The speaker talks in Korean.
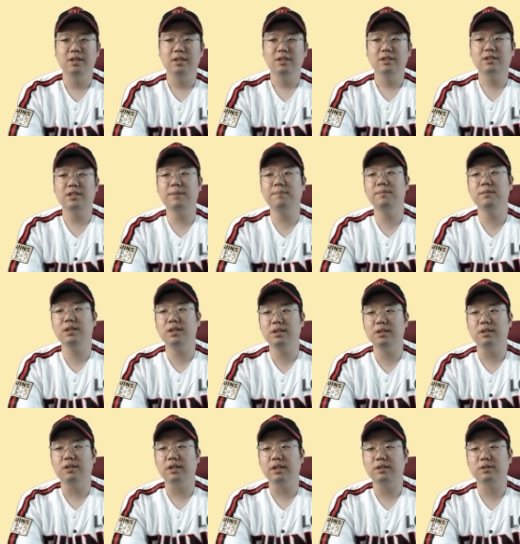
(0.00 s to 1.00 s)
삼 대
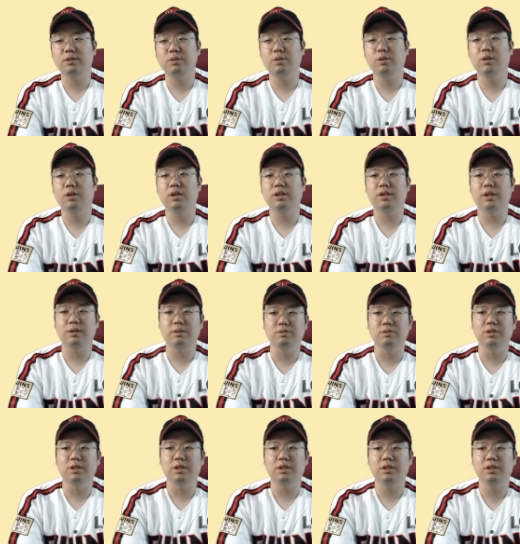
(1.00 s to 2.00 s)
영의 스코어가
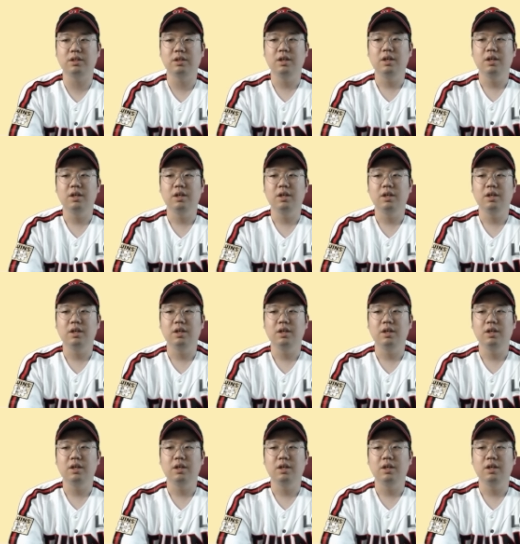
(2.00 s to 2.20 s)
됐고요.